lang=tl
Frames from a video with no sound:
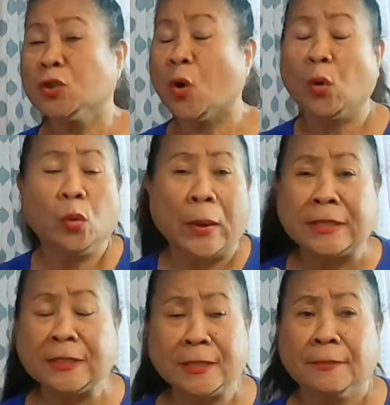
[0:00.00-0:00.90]
So
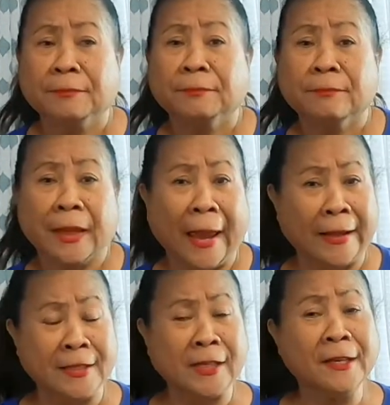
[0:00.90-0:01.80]
always
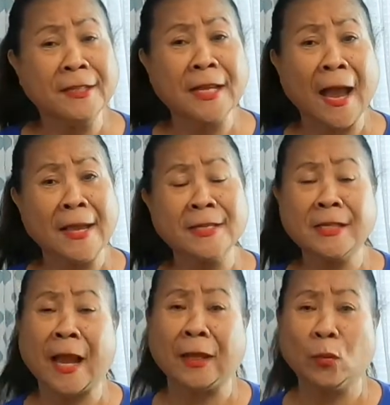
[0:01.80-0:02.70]
exercise,
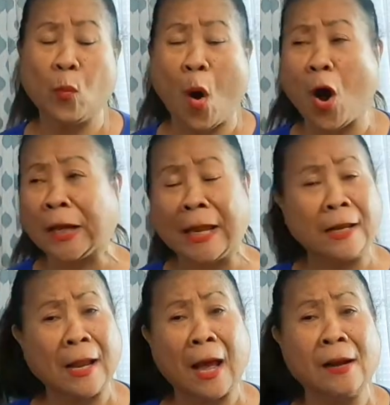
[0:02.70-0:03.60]
kahit walking
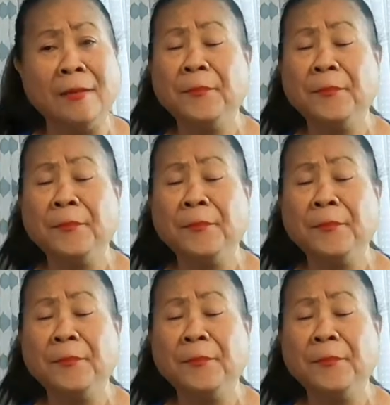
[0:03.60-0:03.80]
lang